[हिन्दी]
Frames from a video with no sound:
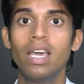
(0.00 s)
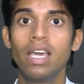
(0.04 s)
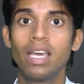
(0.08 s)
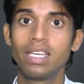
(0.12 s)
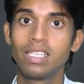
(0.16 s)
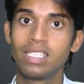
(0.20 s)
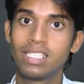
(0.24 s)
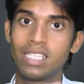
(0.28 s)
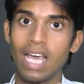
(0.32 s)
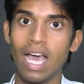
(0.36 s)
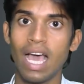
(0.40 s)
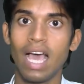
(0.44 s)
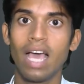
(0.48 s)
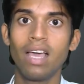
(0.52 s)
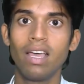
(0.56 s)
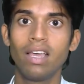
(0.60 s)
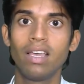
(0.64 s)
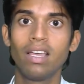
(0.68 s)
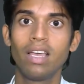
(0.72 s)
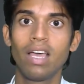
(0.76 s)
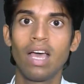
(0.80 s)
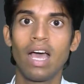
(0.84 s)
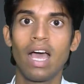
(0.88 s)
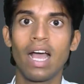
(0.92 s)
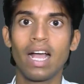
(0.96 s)
या
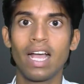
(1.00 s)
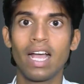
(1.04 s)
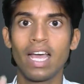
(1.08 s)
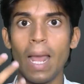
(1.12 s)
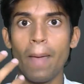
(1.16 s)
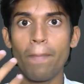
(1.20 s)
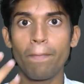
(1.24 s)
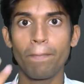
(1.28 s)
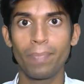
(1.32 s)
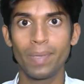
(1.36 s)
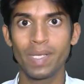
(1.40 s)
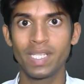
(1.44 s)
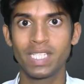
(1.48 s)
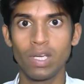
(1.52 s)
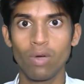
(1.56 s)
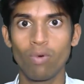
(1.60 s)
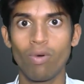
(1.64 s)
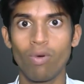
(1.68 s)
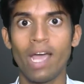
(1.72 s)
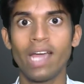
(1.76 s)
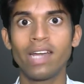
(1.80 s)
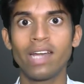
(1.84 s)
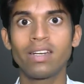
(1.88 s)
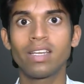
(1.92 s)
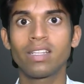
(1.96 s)
अगर आप पीछे
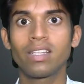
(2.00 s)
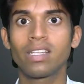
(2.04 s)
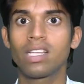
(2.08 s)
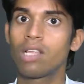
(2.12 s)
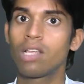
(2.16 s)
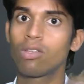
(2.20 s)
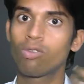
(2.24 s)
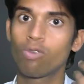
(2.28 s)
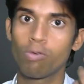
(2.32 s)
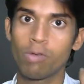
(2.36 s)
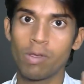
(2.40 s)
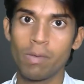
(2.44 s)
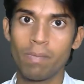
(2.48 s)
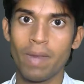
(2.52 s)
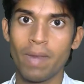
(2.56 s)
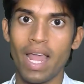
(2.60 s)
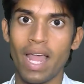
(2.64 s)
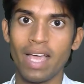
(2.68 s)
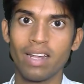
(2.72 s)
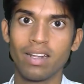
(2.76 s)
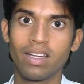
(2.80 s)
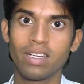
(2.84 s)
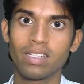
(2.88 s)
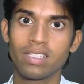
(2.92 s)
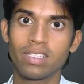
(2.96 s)
व्हाइट रखते हैं तो भी ब्लैक
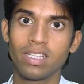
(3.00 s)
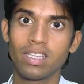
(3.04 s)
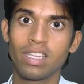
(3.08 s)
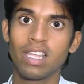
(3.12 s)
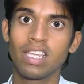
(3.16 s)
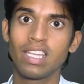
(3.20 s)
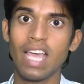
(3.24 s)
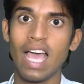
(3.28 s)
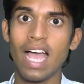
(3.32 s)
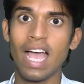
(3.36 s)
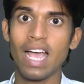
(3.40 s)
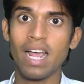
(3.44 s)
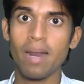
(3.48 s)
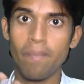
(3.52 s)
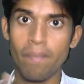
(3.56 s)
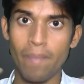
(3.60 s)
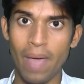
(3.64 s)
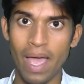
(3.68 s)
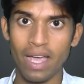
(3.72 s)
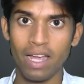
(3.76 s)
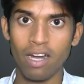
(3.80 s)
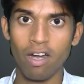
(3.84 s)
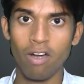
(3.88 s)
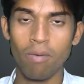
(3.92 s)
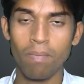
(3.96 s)
रख सकते हैं या अगर
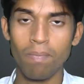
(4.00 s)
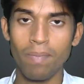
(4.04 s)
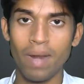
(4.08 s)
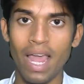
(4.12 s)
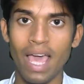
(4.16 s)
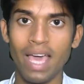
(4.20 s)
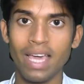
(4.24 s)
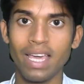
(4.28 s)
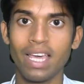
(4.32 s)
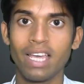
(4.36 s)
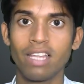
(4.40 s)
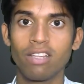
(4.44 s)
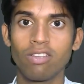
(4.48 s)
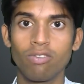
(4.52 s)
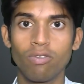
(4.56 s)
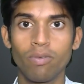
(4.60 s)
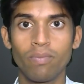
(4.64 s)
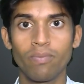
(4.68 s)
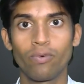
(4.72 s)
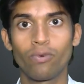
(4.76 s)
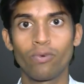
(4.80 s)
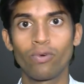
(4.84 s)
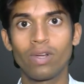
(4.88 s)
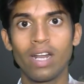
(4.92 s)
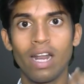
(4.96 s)
बैकग्राउंड ब्लैक है तो
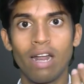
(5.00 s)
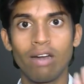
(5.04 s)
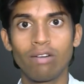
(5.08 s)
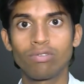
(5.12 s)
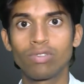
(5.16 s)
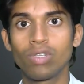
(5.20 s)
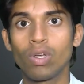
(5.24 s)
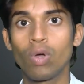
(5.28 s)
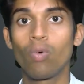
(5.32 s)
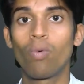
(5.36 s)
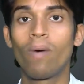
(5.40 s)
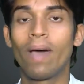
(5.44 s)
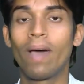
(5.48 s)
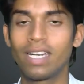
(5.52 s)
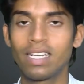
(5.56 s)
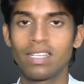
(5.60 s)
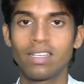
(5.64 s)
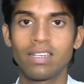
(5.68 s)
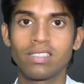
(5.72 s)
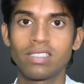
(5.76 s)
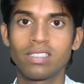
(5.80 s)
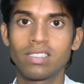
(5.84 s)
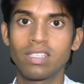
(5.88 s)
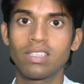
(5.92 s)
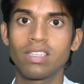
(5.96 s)
फोरग्राउंड जो है व्हाइट
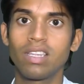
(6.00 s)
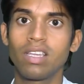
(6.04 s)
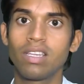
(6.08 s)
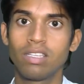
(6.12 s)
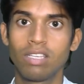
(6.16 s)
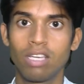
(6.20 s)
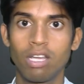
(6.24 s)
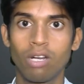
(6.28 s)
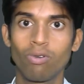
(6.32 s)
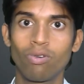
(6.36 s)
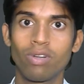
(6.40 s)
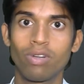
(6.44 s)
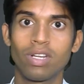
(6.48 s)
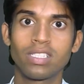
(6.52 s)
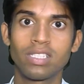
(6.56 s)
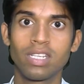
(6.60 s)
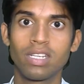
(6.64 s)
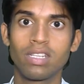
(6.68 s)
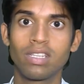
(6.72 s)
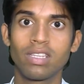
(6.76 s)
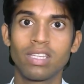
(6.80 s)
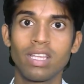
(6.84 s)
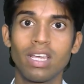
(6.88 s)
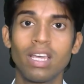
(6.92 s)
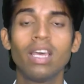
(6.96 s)
रख सकते हैं येलो रख
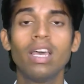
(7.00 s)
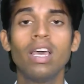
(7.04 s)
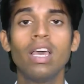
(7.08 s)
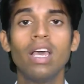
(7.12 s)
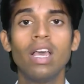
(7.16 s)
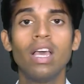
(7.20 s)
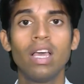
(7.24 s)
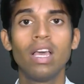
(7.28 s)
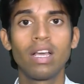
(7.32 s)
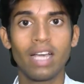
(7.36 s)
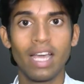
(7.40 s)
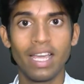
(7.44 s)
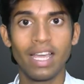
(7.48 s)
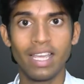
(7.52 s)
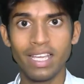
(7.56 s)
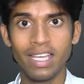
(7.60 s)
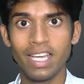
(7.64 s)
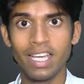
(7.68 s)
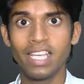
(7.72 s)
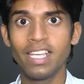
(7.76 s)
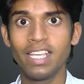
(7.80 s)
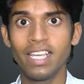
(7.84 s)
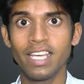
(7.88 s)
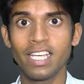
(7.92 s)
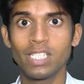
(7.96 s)
सकते हैं कहीं
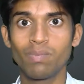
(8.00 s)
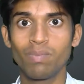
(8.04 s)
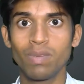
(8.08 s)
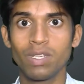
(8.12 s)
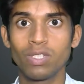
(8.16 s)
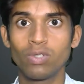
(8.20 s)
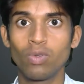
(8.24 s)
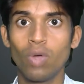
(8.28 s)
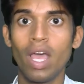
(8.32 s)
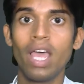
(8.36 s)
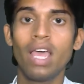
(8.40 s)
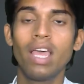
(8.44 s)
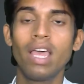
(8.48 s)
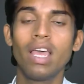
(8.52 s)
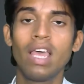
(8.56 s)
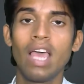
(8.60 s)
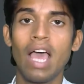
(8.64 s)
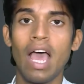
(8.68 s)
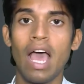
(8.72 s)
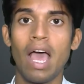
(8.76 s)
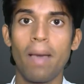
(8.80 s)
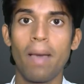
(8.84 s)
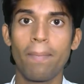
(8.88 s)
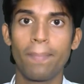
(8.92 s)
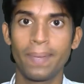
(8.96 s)
कहीं केस पे जो है
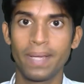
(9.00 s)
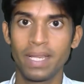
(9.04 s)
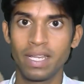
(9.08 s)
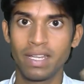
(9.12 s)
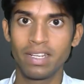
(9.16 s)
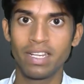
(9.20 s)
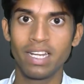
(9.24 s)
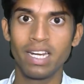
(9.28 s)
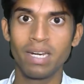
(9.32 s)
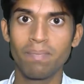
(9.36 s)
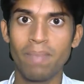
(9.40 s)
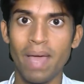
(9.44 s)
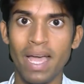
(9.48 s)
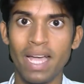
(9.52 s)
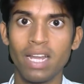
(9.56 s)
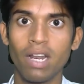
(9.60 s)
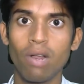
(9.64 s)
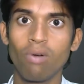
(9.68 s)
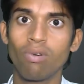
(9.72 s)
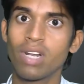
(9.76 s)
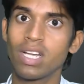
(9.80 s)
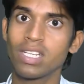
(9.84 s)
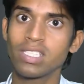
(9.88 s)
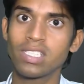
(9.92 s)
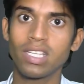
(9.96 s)
आप रेड
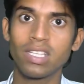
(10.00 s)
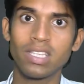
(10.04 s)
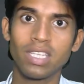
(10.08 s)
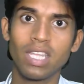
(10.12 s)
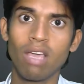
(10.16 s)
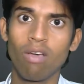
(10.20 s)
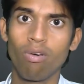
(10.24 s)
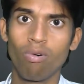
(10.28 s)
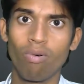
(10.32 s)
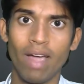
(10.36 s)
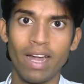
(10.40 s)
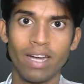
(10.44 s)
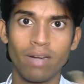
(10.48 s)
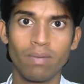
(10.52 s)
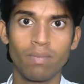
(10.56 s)
बैकग्राउंड रख सकते हैं व्हाइट